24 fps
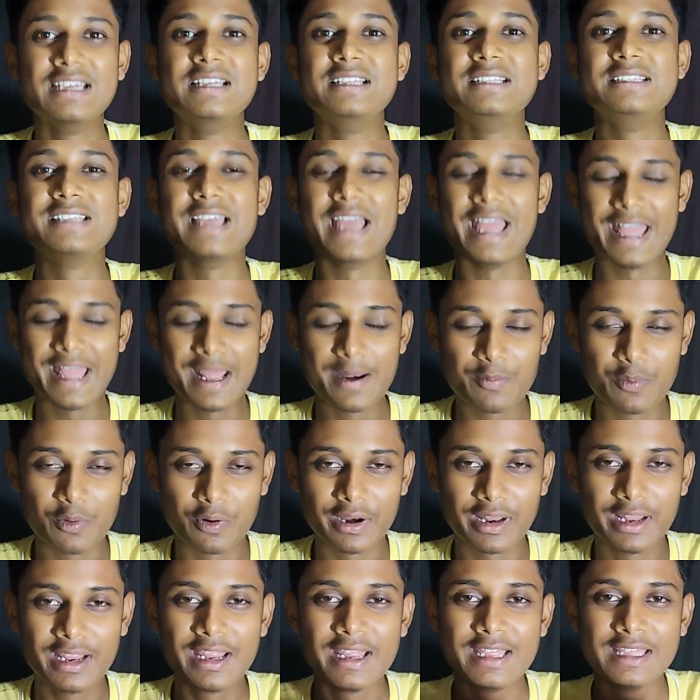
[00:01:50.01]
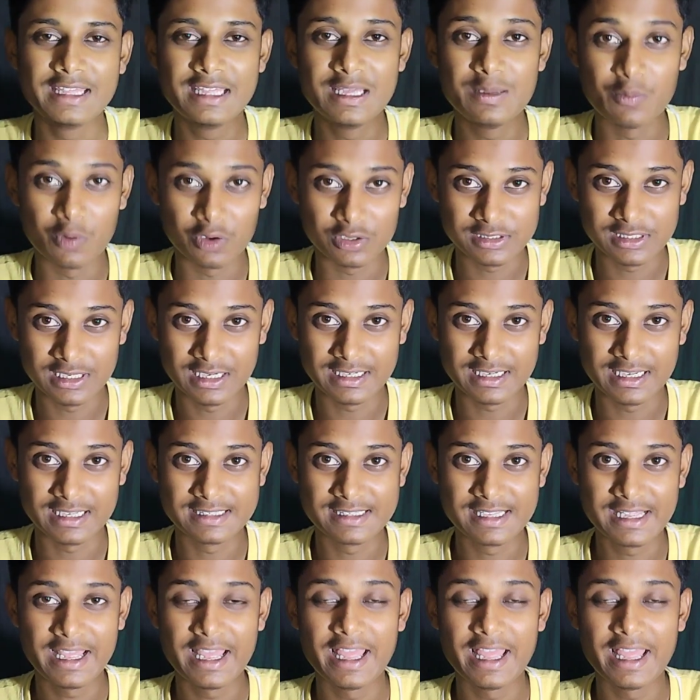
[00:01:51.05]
যে এরপরে কি মশলাটা আছে